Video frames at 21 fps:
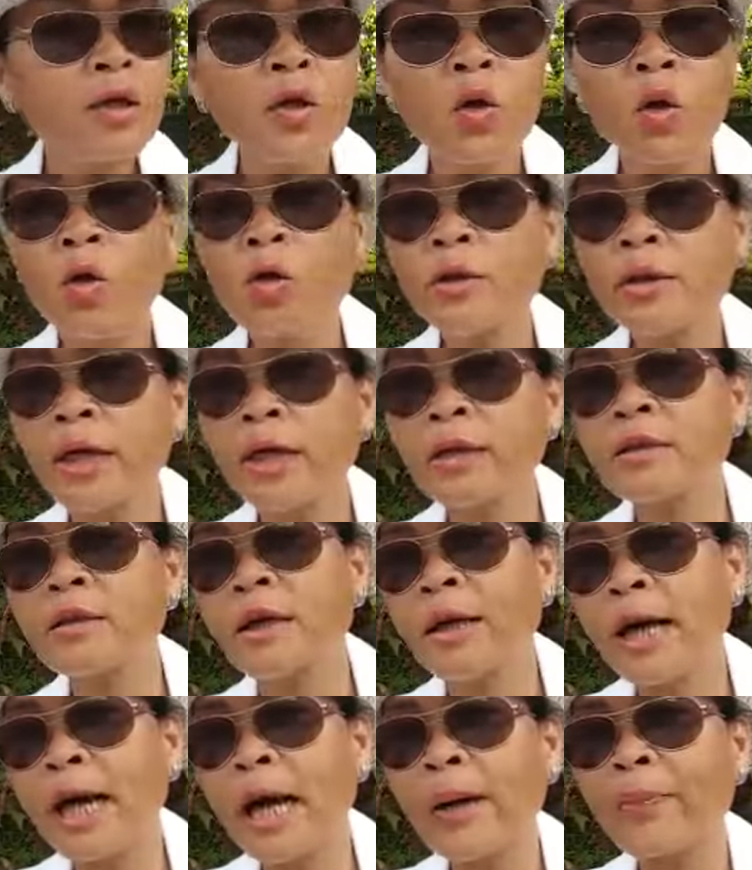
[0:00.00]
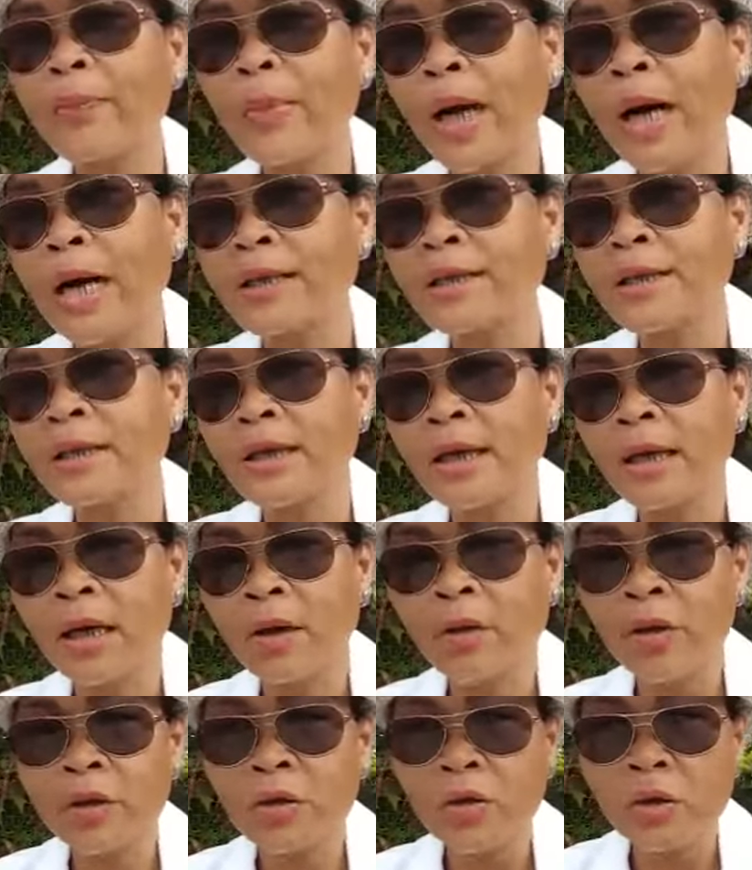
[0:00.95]
นกจักตะคาบมาใช่ไหม
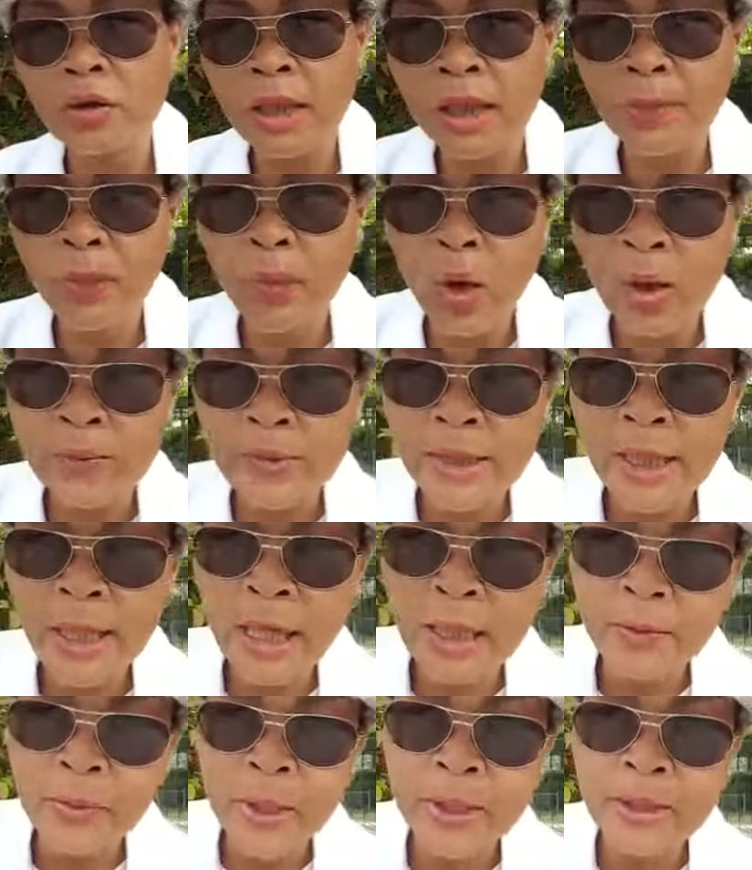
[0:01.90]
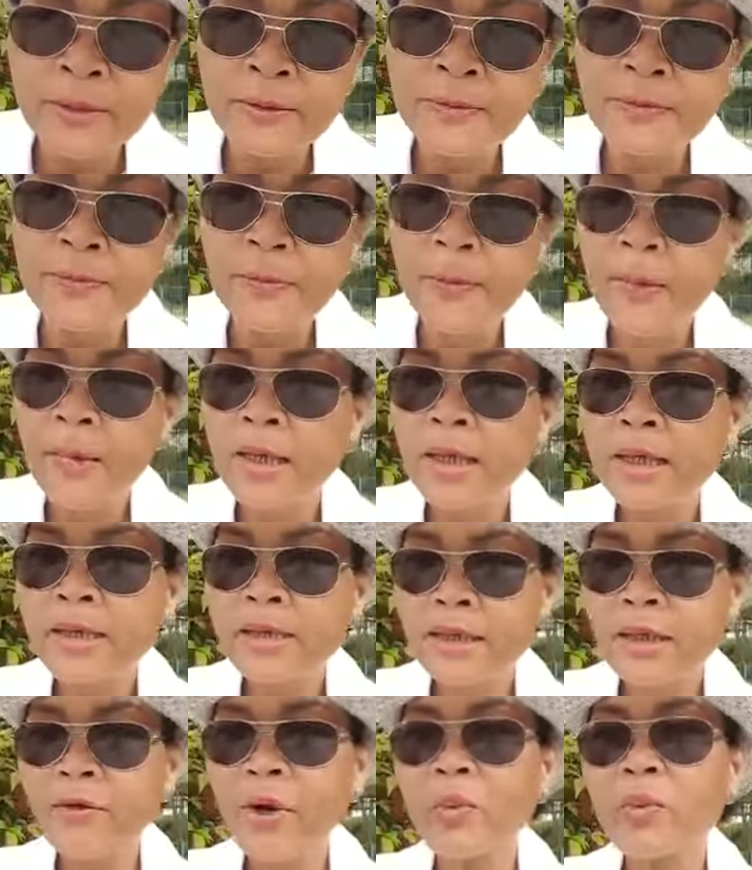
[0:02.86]
คะก็ต้องทำความสะอาดท่าน
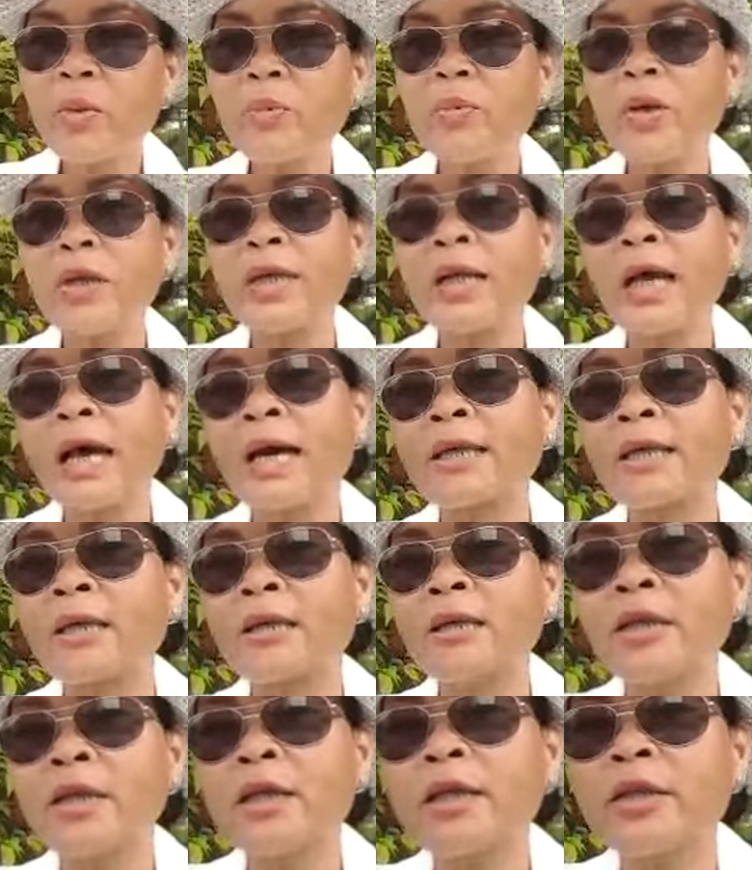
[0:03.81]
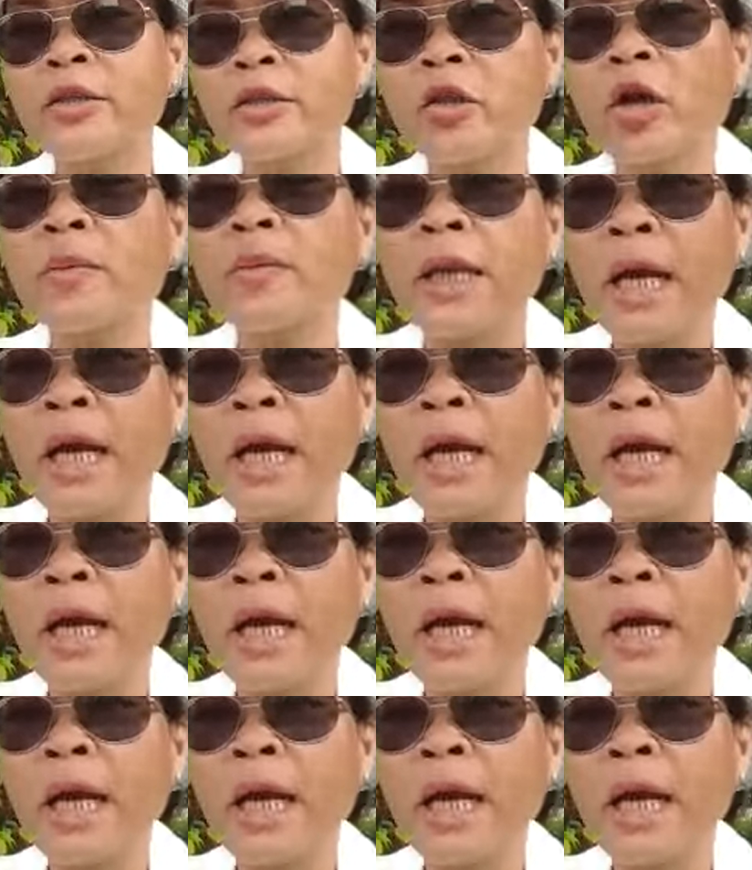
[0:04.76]
แต่ว่ามันเป็นงานที่เอ้ยชอบ